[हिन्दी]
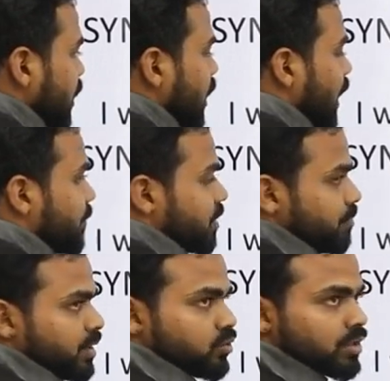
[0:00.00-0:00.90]
अलार्म्ड
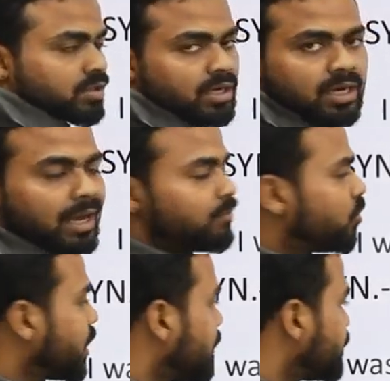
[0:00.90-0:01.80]
मैं थोड़ा सा अलार्म
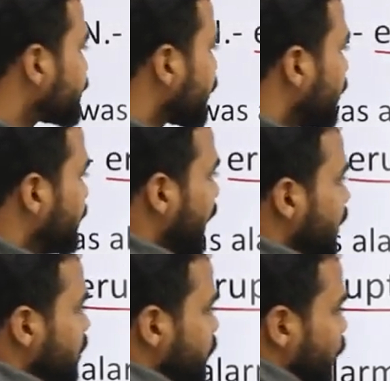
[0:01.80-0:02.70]
हो गया
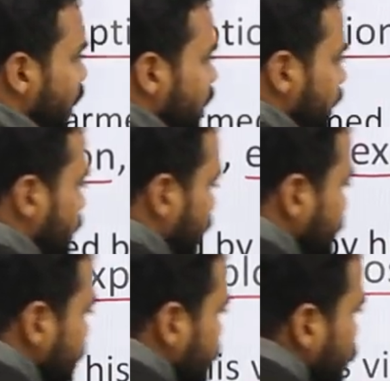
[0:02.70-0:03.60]
बाई हिज वायलेंट
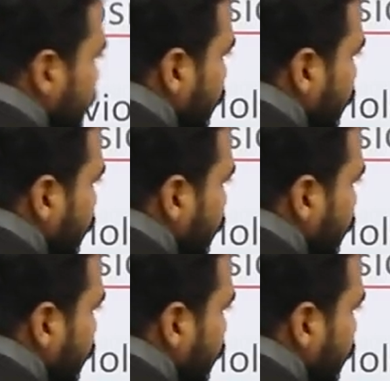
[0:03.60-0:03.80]
अब ये देखो ये